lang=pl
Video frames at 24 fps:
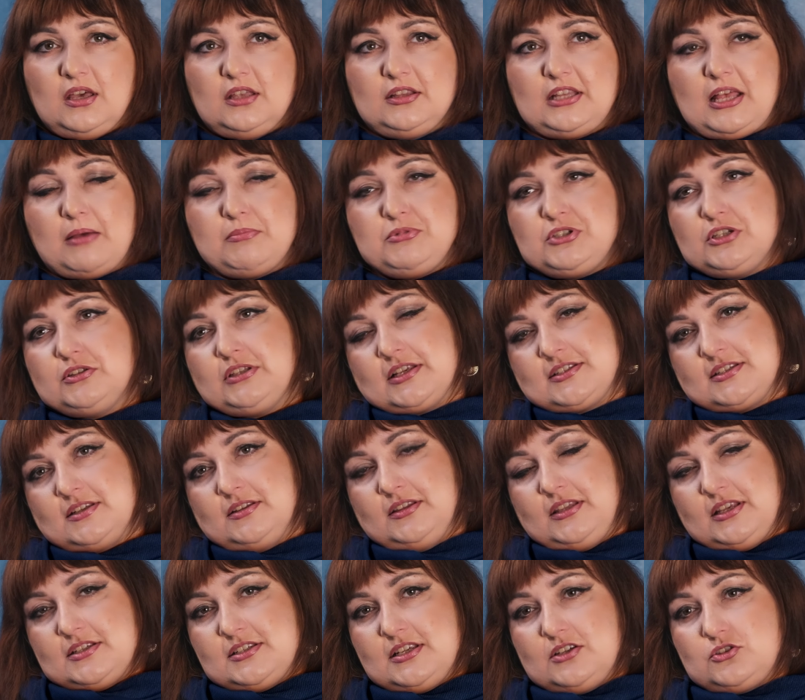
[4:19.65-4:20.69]
Tam się ta
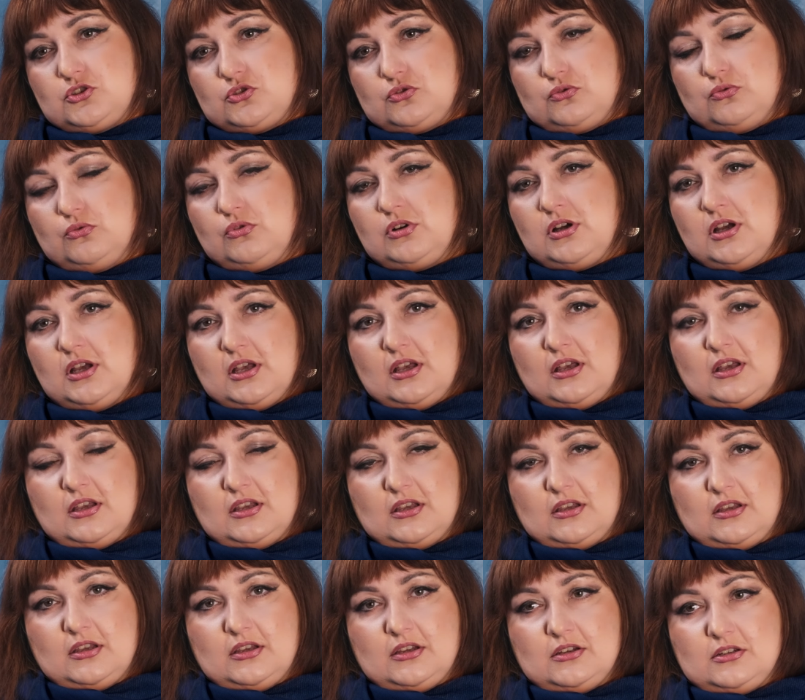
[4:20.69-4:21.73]
synteza sztuk
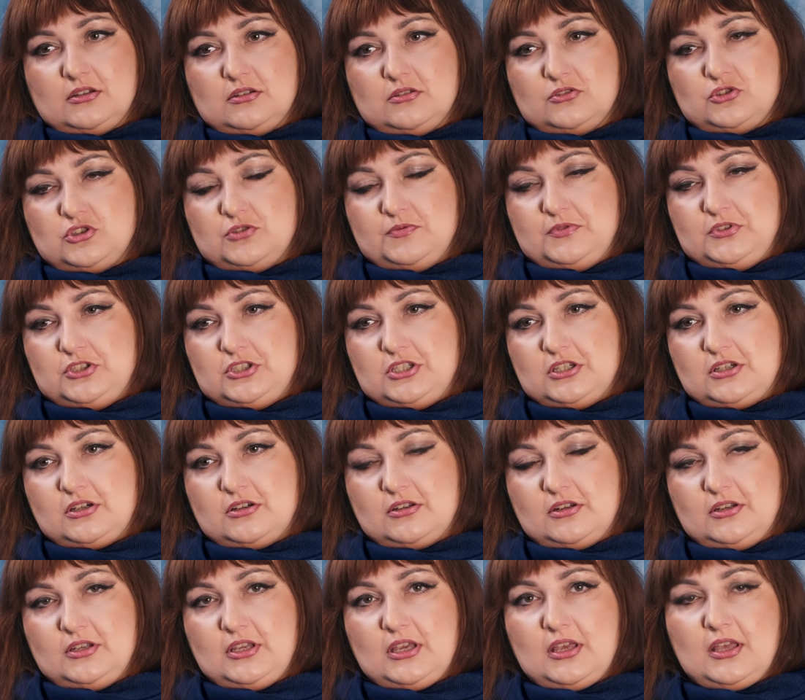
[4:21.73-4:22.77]
e, oczywiście
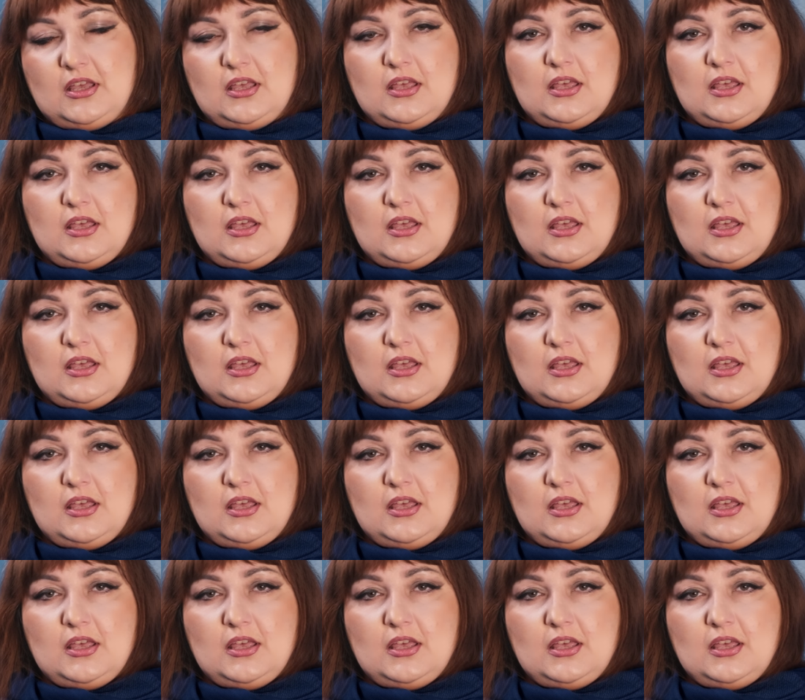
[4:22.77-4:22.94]
kryje.